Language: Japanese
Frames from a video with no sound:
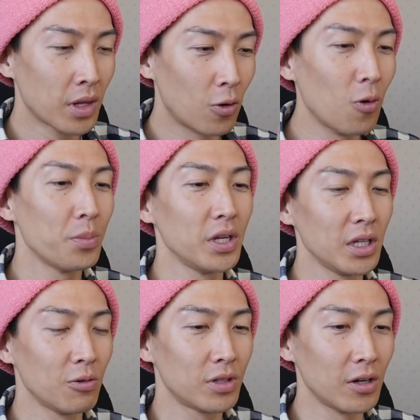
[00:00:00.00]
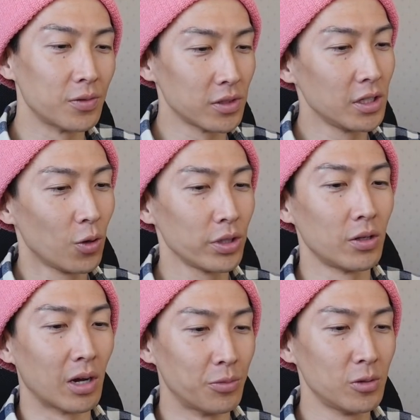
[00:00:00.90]
コンビニで売ってる普通にロッテ
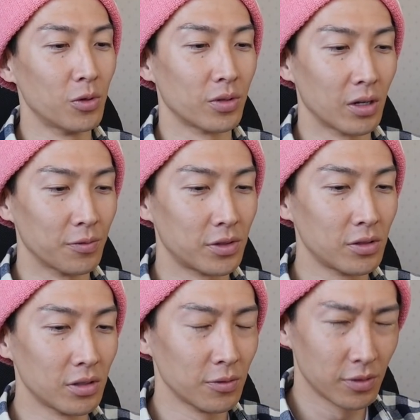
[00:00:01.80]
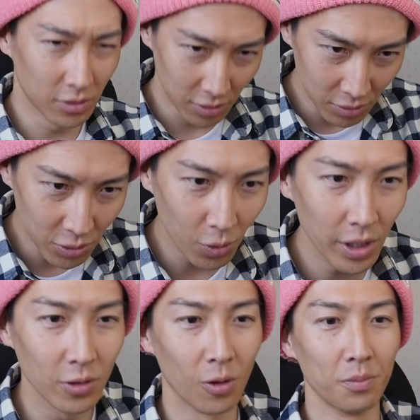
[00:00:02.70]
とかブルボンとかの普通の
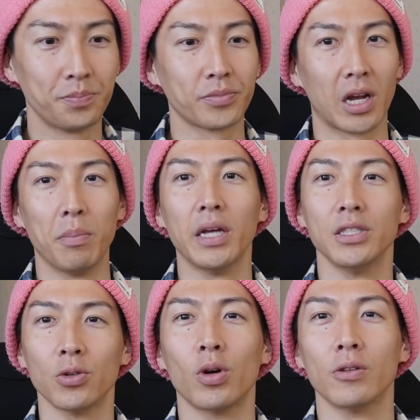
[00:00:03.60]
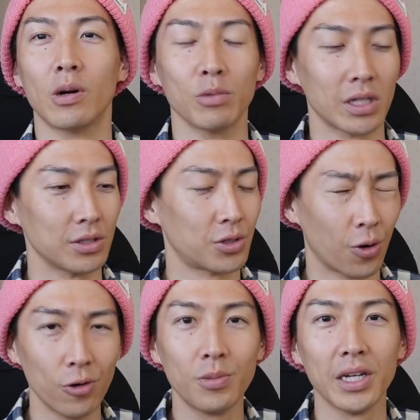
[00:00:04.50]
チョコレート、なんか明治チョコレートとかもさ、
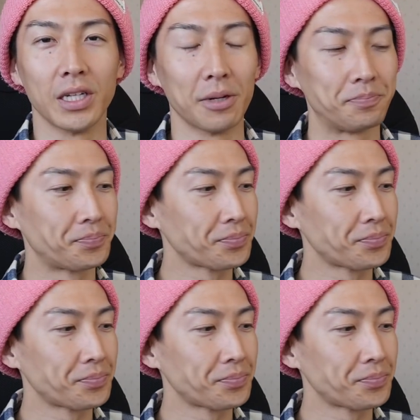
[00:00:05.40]
超うまいじゃん。